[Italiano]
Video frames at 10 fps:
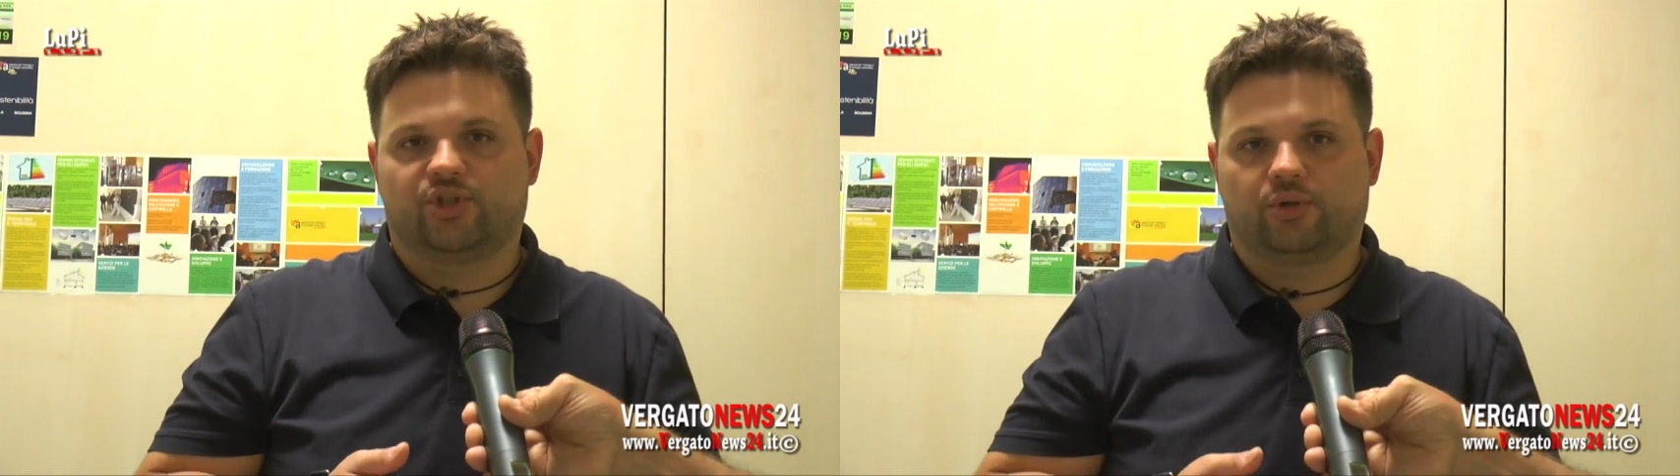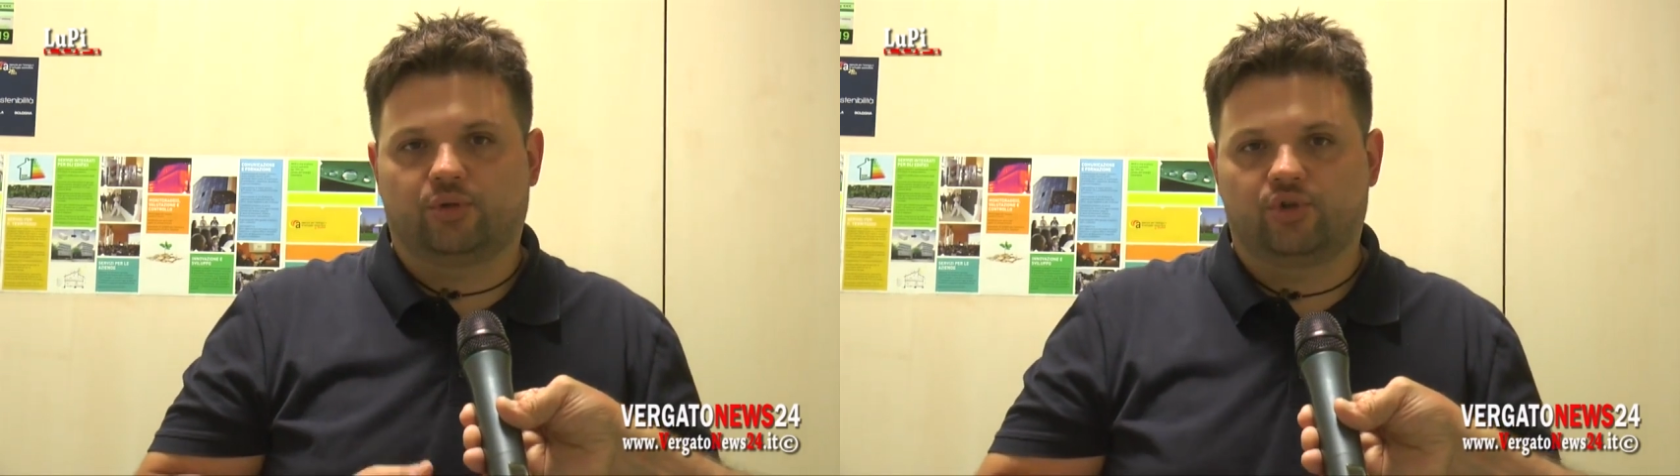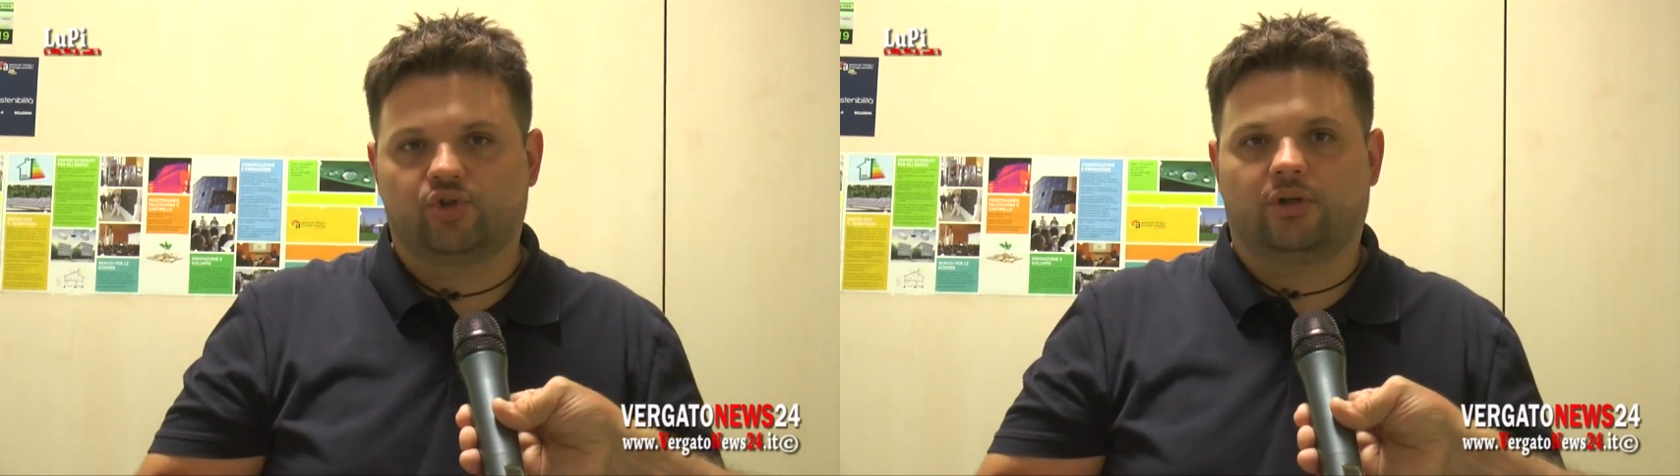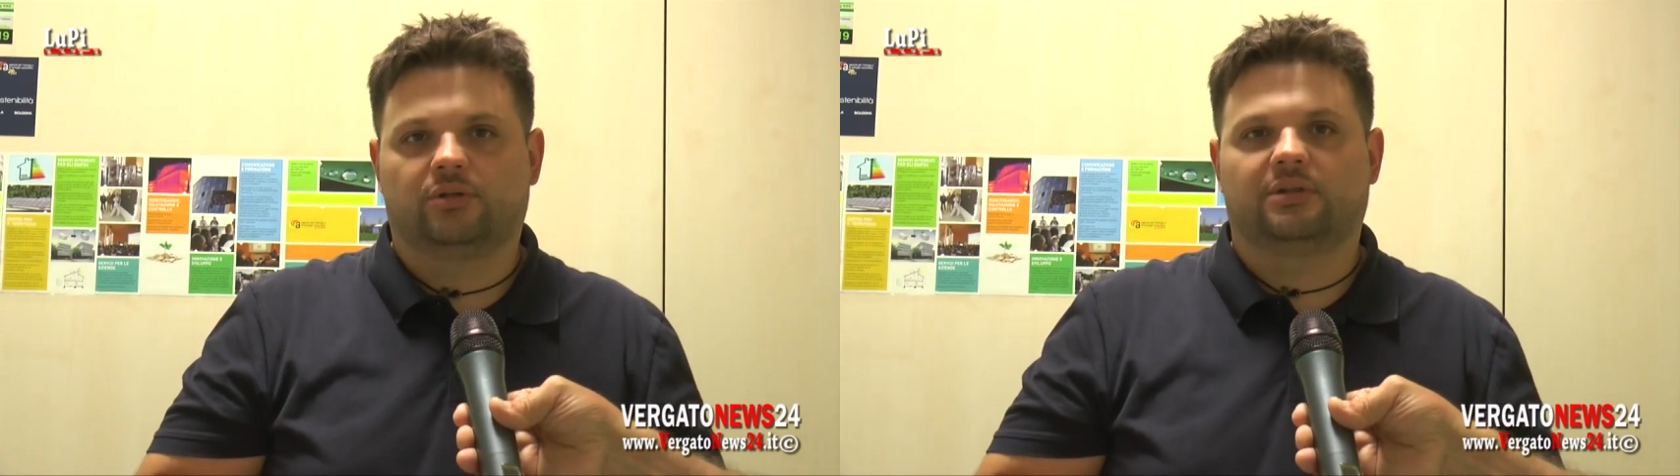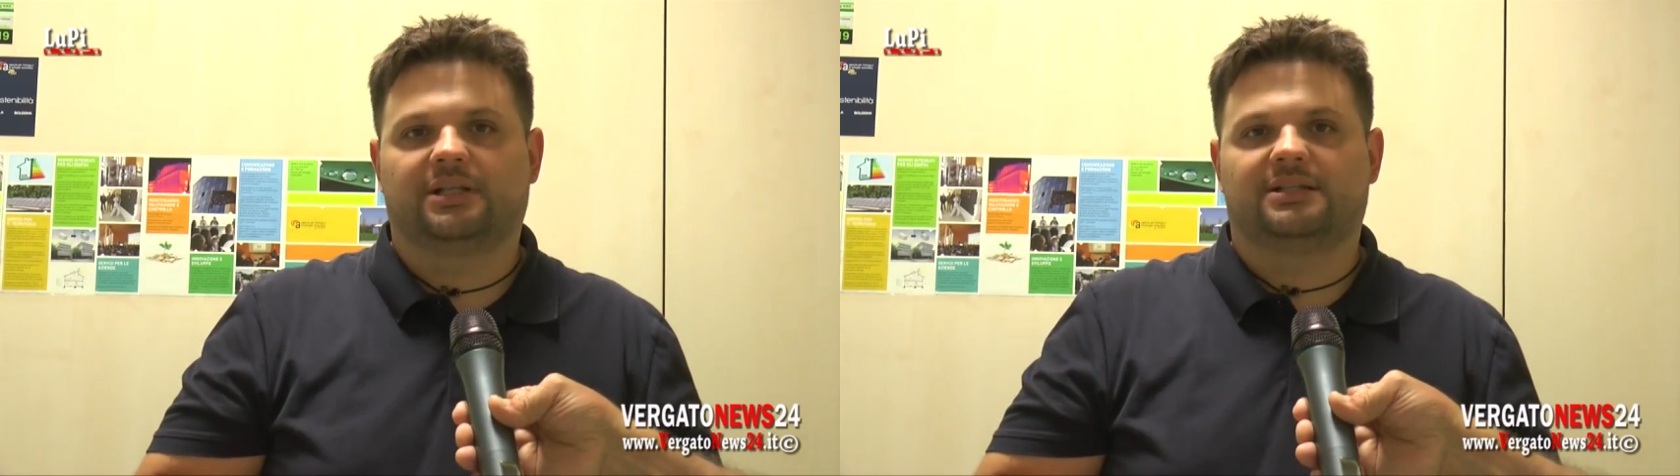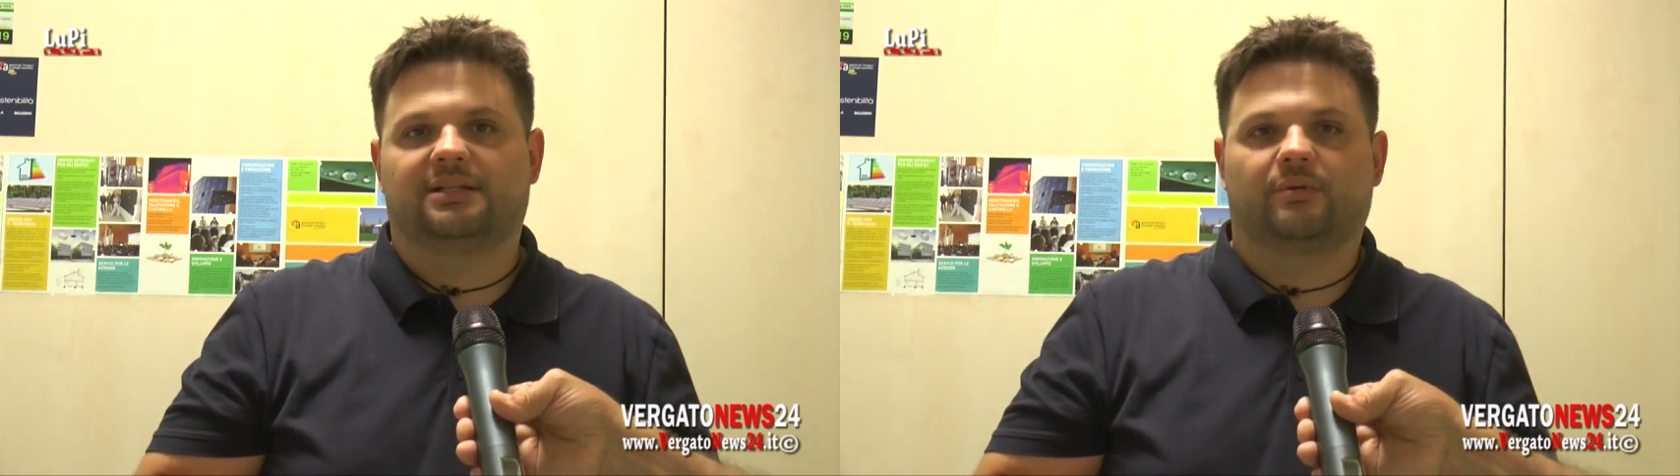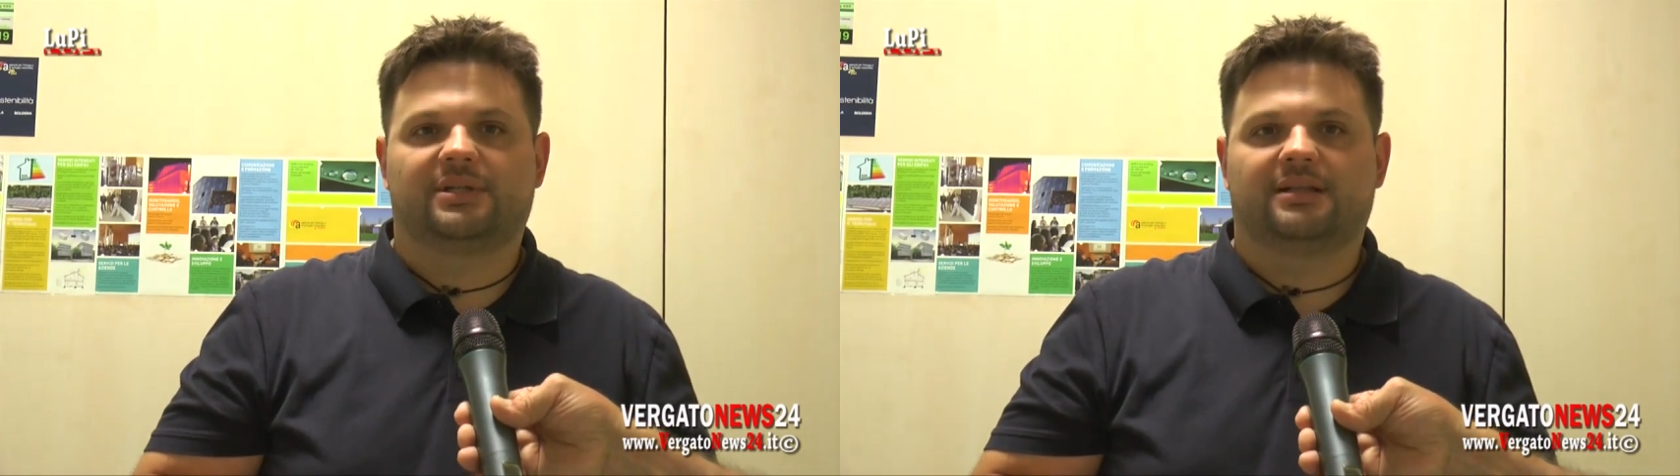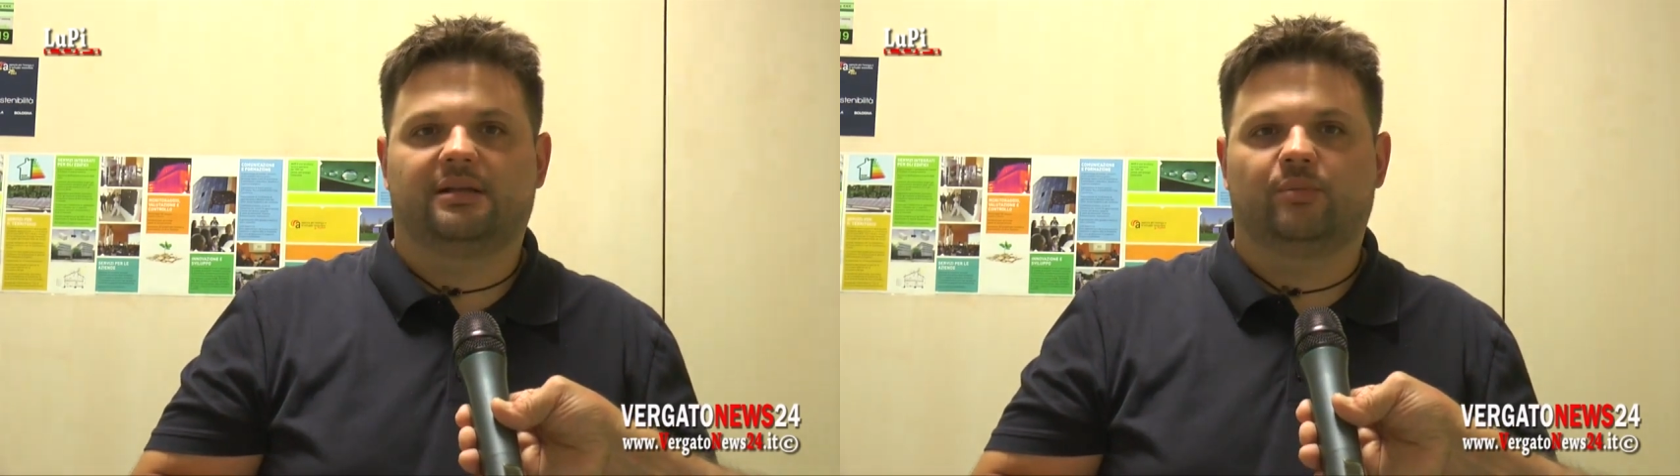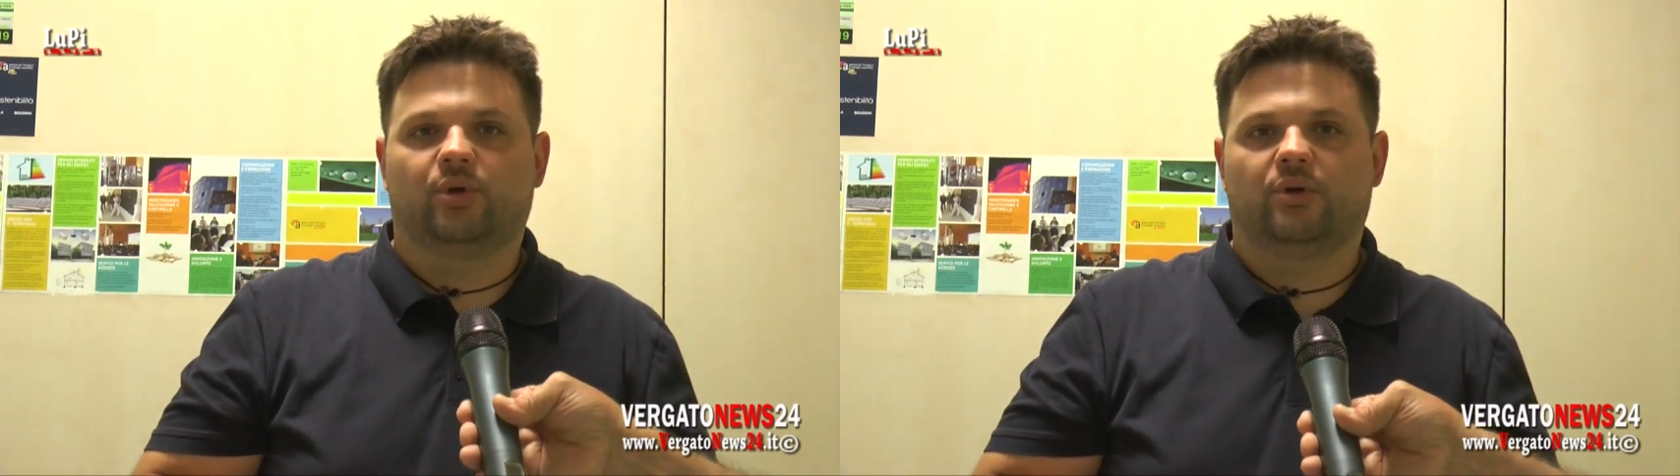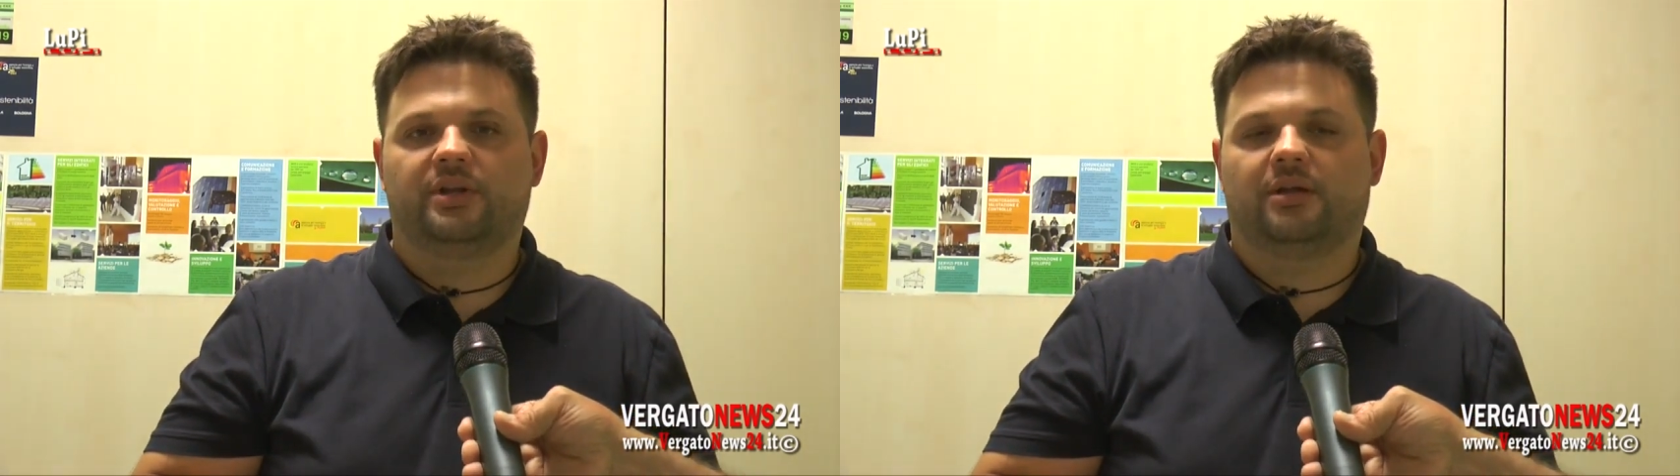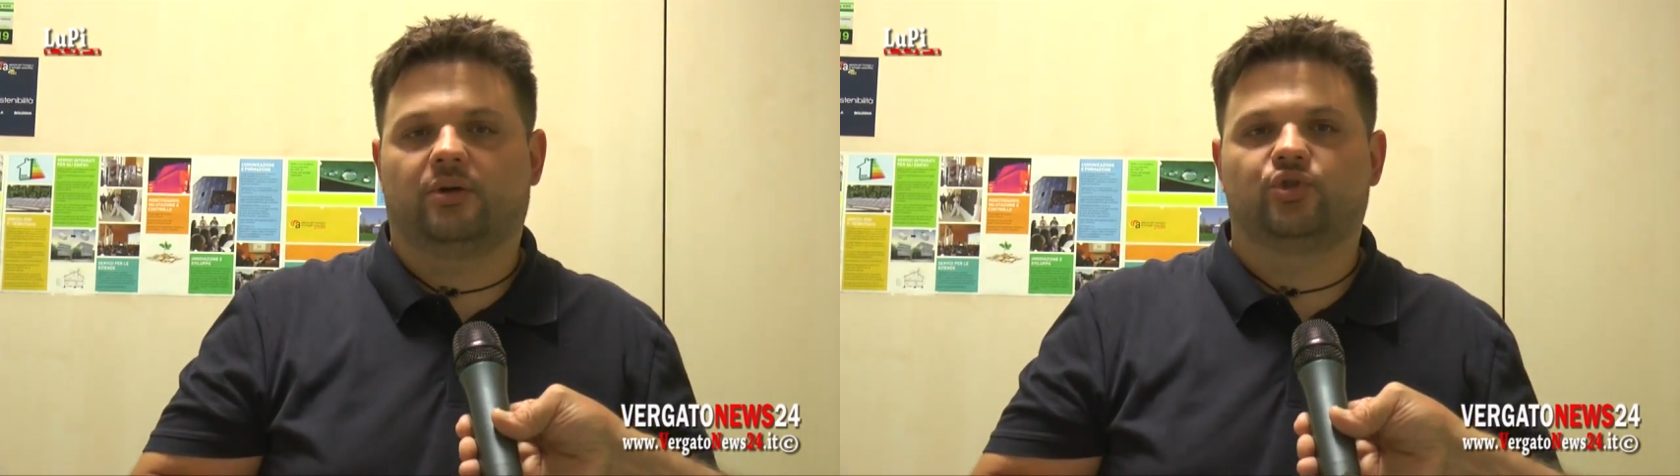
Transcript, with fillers: 118 nell'azienda OSL di Bologna,